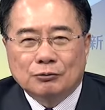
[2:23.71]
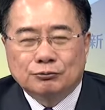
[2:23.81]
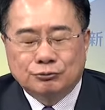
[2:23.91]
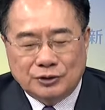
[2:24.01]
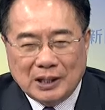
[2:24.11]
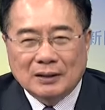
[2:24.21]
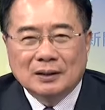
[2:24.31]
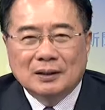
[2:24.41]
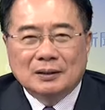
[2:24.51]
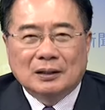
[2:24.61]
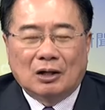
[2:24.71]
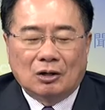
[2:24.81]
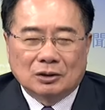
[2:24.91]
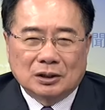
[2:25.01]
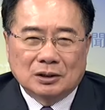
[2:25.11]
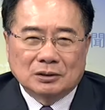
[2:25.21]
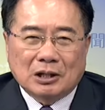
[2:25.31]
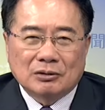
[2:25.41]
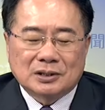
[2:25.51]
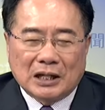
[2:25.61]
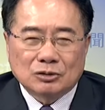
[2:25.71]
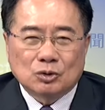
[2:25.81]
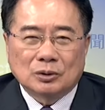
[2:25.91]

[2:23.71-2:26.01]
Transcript: 福建。后的到漳州